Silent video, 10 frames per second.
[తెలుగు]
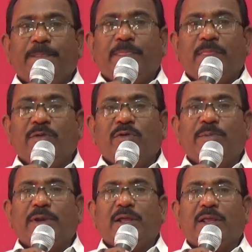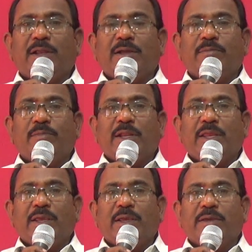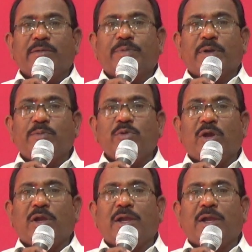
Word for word: దేవుని బిడలారా మరి ప్రభు యొక్క